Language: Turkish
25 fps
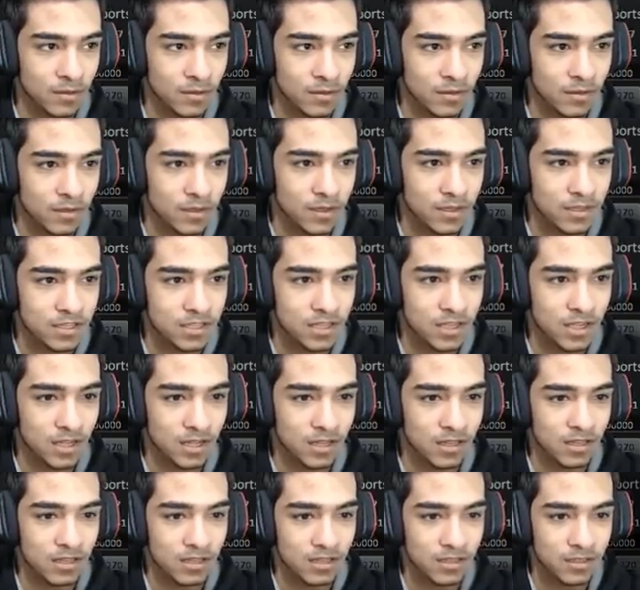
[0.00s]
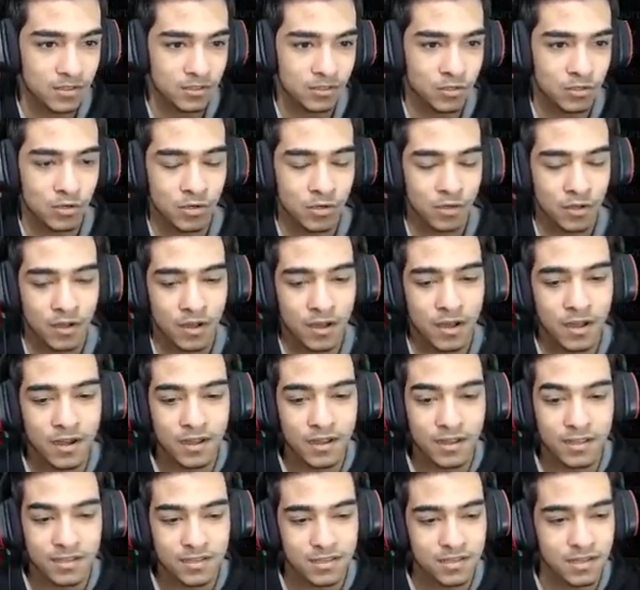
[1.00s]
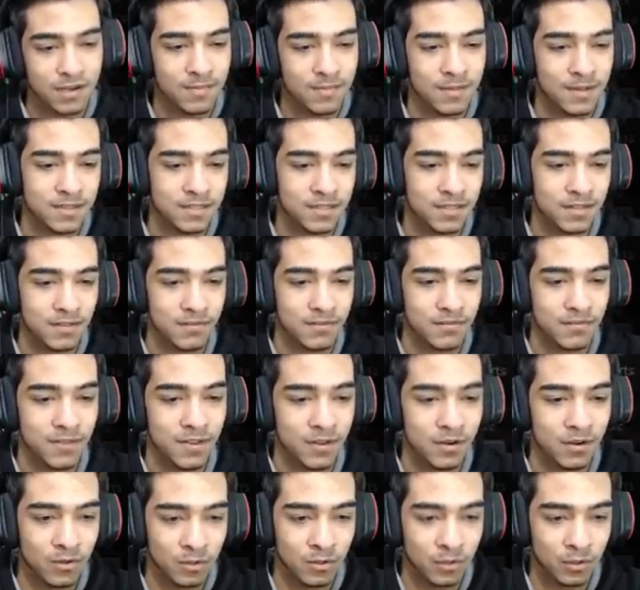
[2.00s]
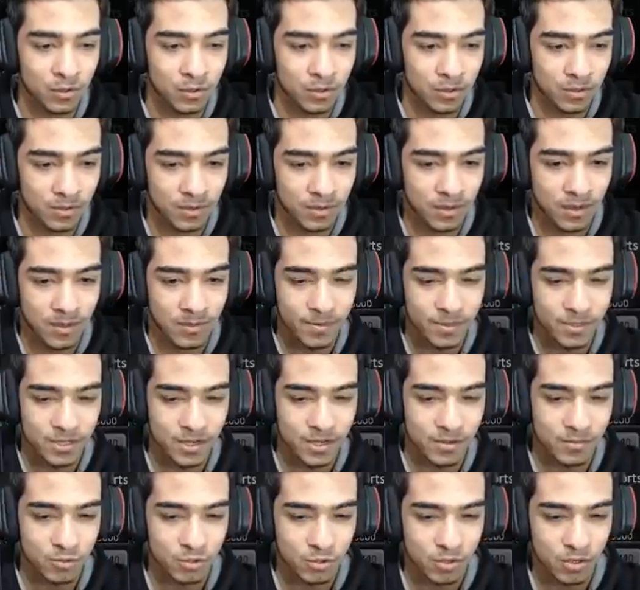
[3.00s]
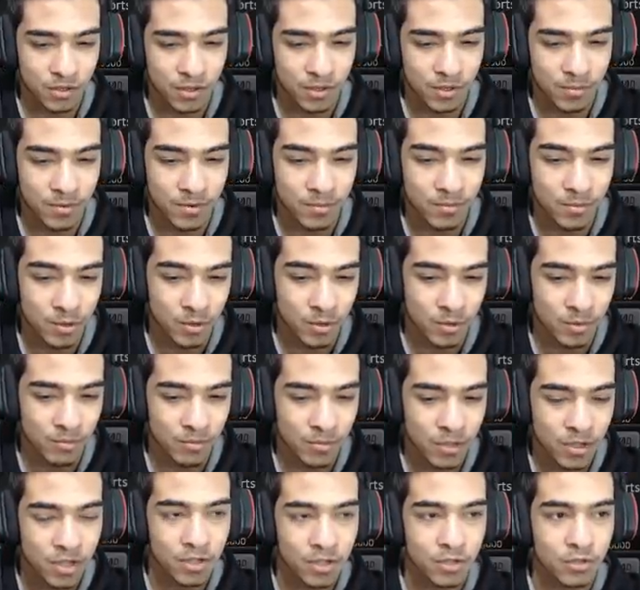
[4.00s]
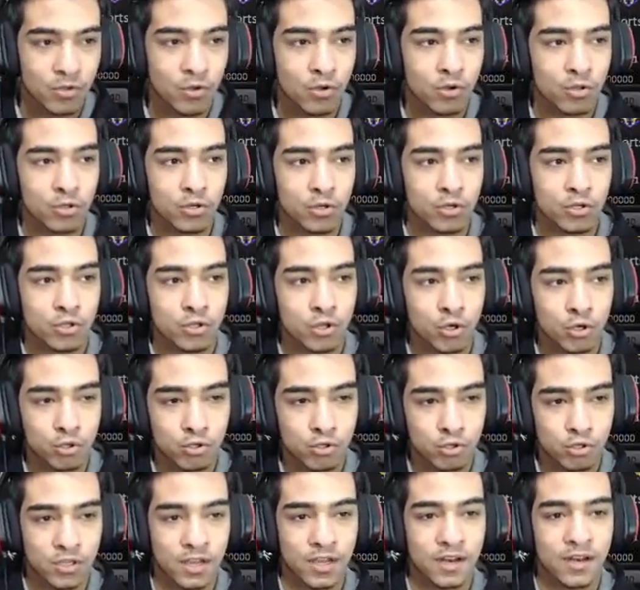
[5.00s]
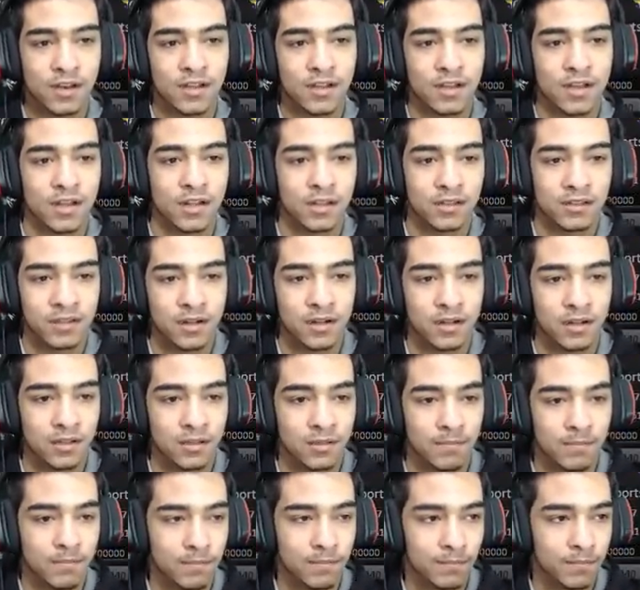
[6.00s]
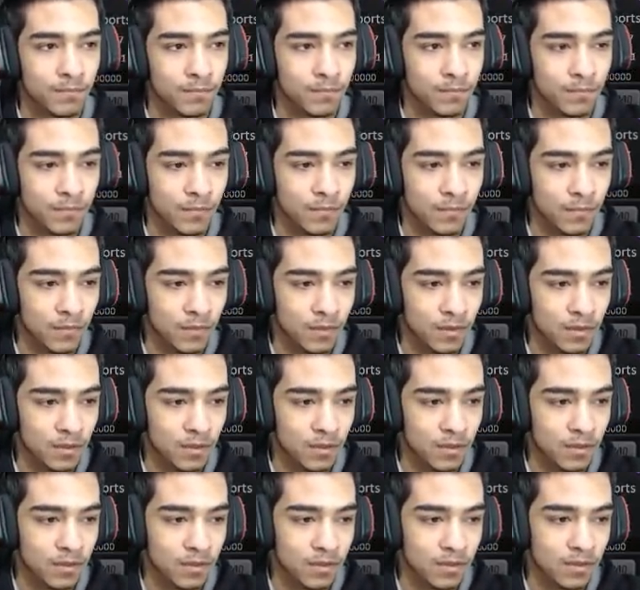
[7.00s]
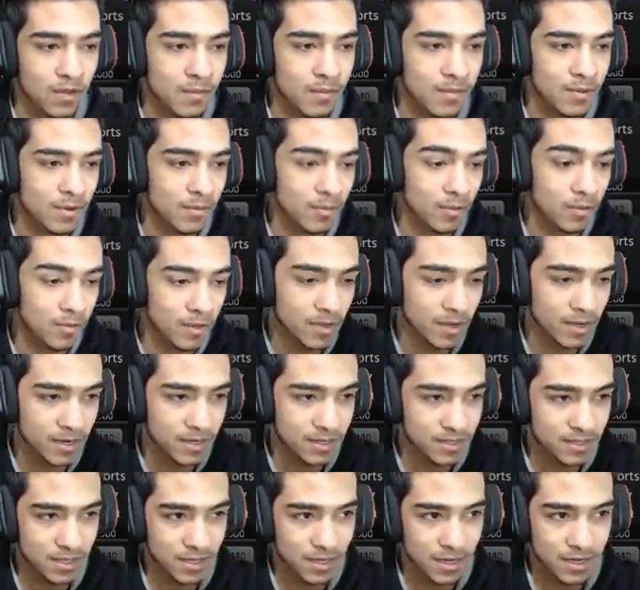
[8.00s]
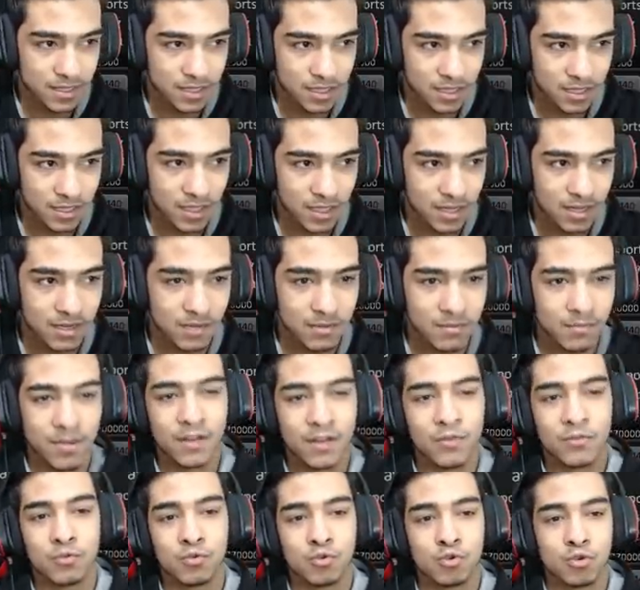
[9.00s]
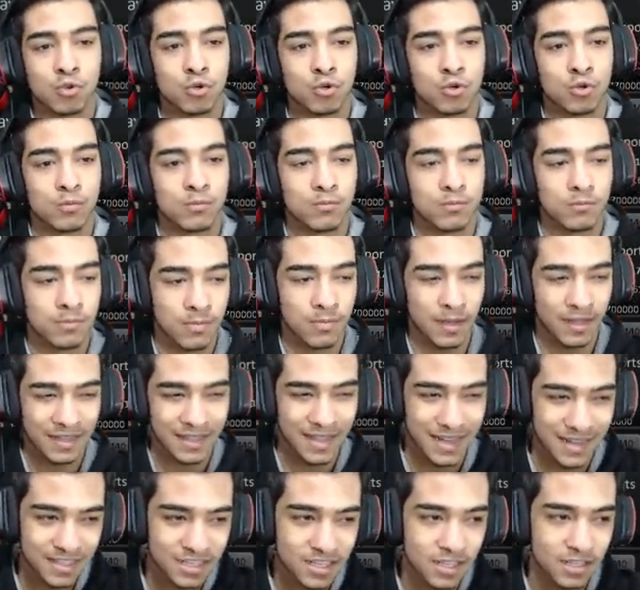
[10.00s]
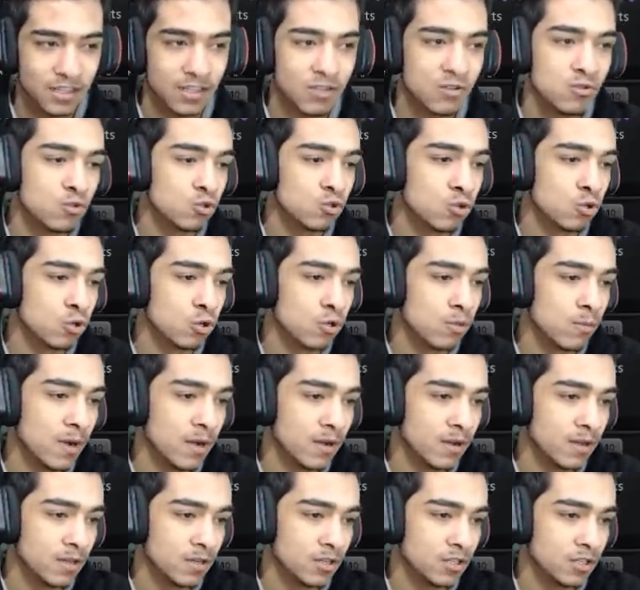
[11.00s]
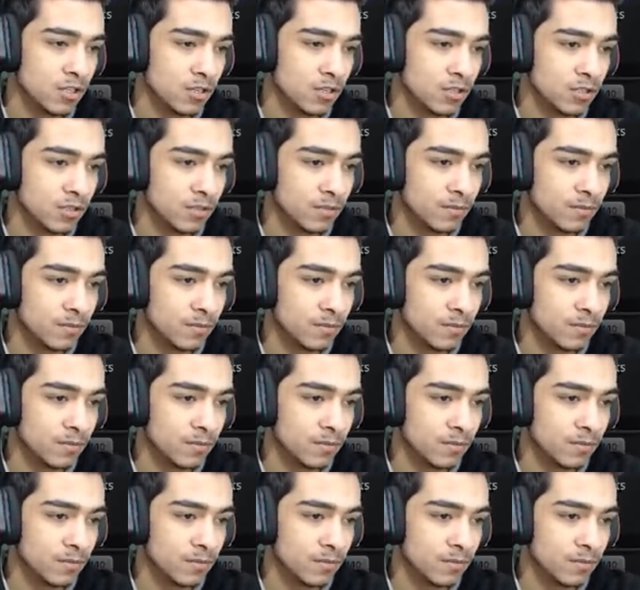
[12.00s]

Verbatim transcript: Kaç kaldı? Şöyle arkadaşlar bence fail olduk. Ne yapacağımı şu anda bilmiyorum. Gördünüz 400 TL'lik altın aldım. Ya bilmiyorum yanarsa gerçekten ben üzülürüm. Bak gerçekten üzülürüm arkadaşlar.